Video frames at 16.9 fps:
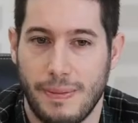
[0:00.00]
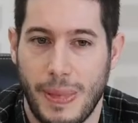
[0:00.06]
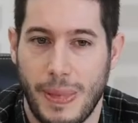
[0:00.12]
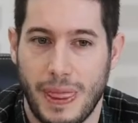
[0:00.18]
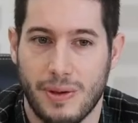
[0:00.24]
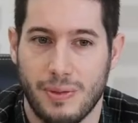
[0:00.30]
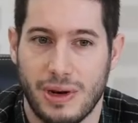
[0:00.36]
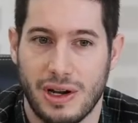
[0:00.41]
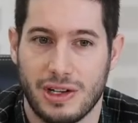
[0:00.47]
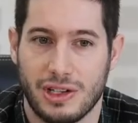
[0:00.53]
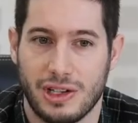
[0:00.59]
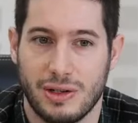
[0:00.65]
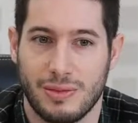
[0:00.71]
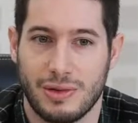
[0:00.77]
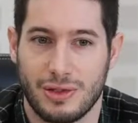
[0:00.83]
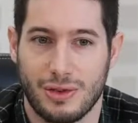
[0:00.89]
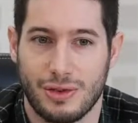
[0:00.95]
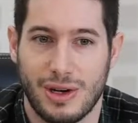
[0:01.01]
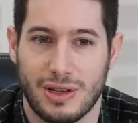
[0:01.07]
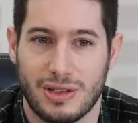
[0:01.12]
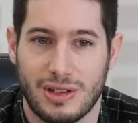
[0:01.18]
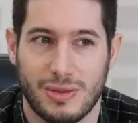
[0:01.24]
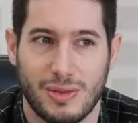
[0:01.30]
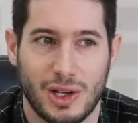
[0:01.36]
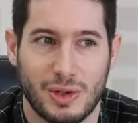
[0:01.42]
ne pas lâcher. parce que bah,
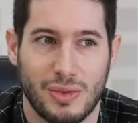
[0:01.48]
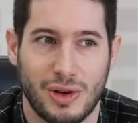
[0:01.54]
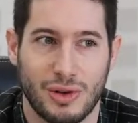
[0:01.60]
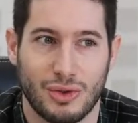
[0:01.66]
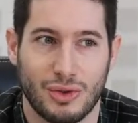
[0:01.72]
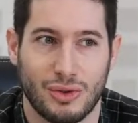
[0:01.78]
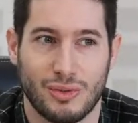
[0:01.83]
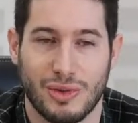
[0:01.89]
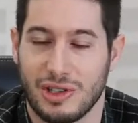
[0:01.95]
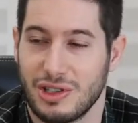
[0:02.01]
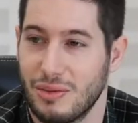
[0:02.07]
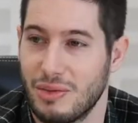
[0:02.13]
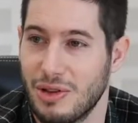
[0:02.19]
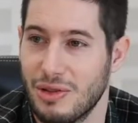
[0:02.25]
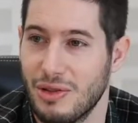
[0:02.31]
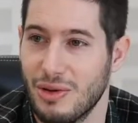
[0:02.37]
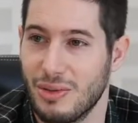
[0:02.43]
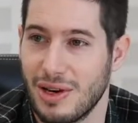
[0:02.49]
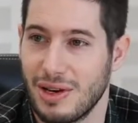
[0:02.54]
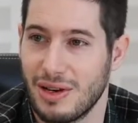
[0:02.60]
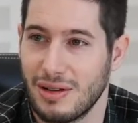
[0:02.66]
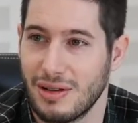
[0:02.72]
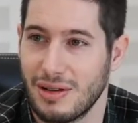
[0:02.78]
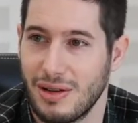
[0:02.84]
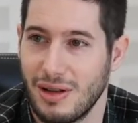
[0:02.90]
ce qui marche pas aujourd'hui marchera peut-être
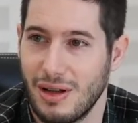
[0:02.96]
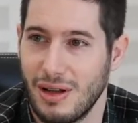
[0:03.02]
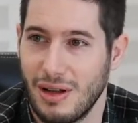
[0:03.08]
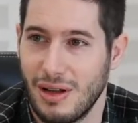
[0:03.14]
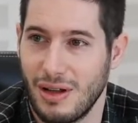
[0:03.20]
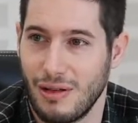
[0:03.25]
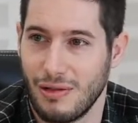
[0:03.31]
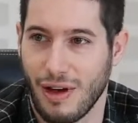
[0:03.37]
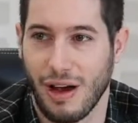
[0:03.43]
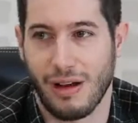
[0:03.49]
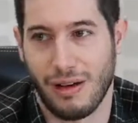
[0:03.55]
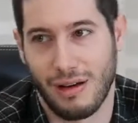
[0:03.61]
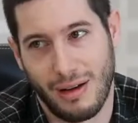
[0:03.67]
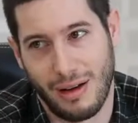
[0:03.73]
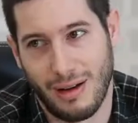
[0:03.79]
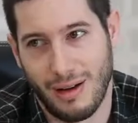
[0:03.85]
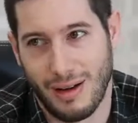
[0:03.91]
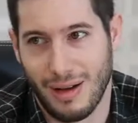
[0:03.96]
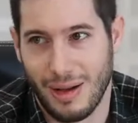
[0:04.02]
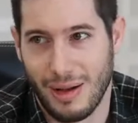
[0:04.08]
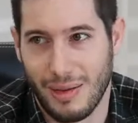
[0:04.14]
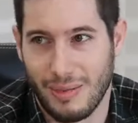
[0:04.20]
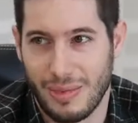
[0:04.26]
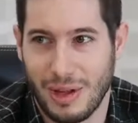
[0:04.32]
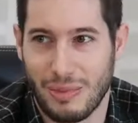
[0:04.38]
demain. Ouais. Enfin,
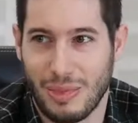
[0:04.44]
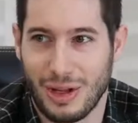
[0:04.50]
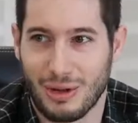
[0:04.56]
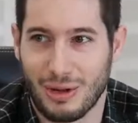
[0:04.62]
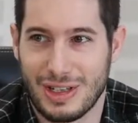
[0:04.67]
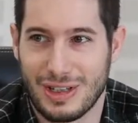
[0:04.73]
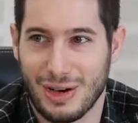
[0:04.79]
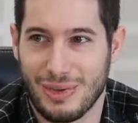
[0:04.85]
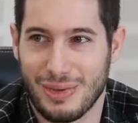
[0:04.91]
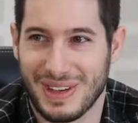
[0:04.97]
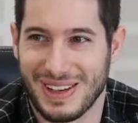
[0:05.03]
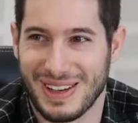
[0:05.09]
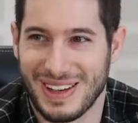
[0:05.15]
peut-être pas dans dix ans, mais,